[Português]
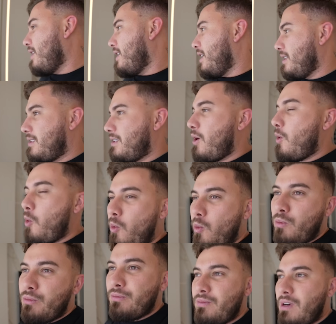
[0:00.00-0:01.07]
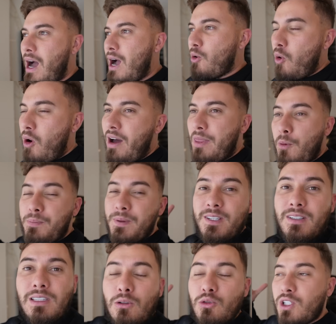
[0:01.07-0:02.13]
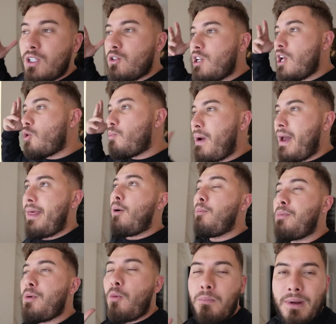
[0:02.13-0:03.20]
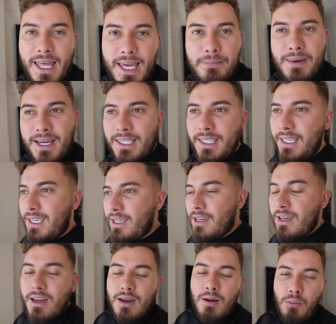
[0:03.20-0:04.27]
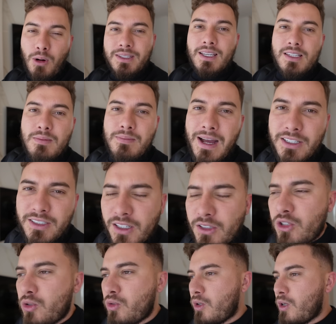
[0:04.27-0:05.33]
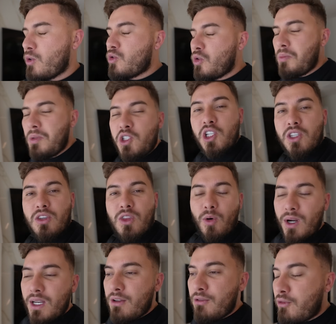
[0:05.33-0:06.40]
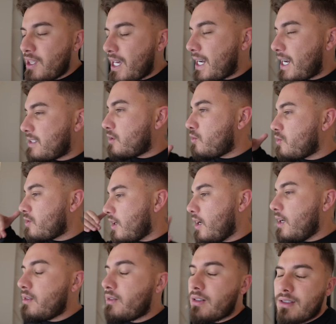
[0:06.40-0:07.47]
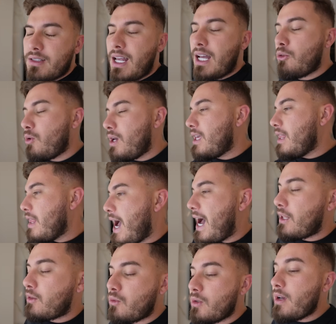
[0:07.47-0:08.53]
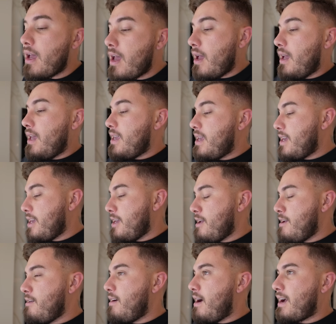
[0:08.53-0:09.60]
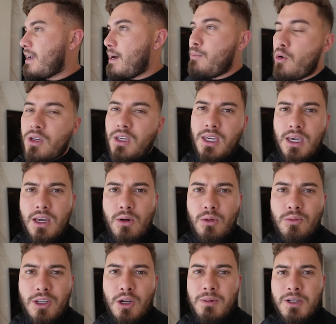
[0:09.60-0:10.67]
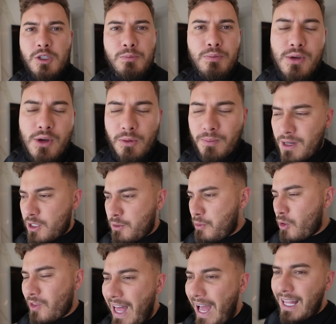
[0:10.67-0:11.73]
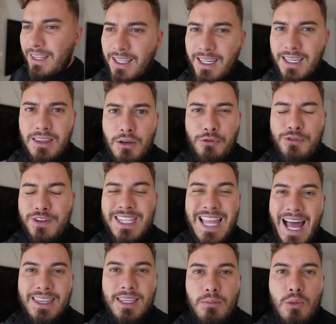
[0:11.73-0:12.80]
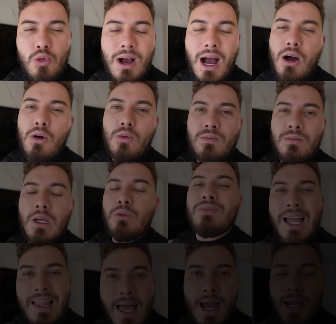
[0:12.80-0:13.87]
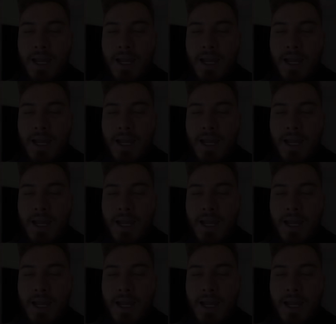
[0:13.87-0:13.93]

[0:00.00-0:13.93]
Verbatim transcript: Então, agora eu preciso dar um jeito de recuperar. O problema é que. Bota as imagens de editor. Eu subi de drone, fui na casa dos Hunters lá do Renato. E acabou que eu dei uma, espio, uma espionada e não vi nada. Meu carro não tá lá.